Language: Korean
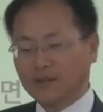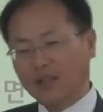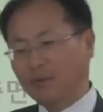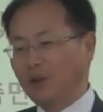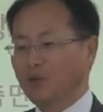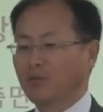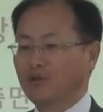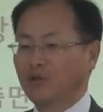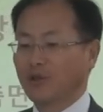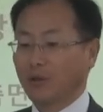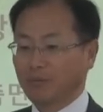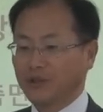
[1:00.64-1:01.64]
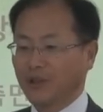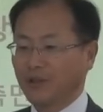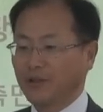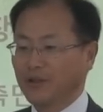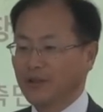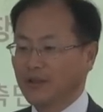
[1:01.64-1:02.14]
제가 별로 본 적이 없어요.
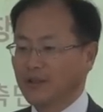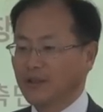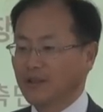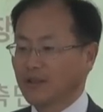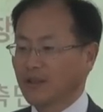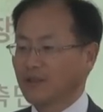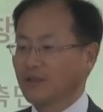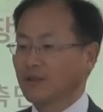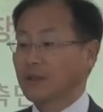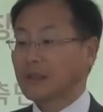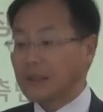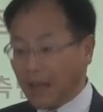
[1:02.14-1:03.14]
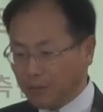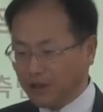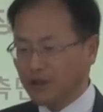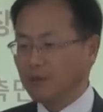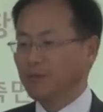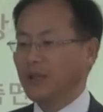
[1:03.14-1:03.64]
그래서
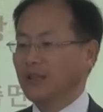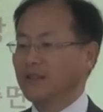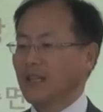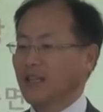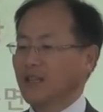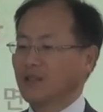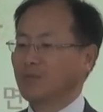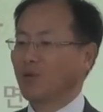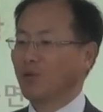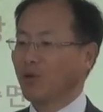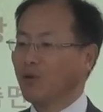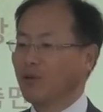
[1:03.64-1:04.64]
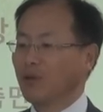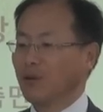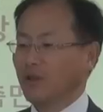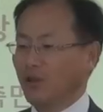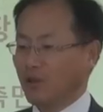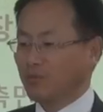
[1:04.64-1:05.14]
남이 실패한 사례를 보고
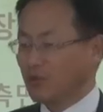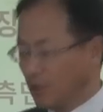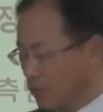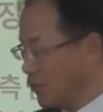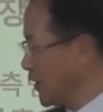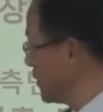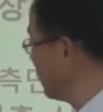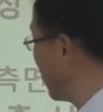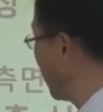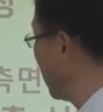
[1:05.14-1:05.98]
여러분들 성공하시면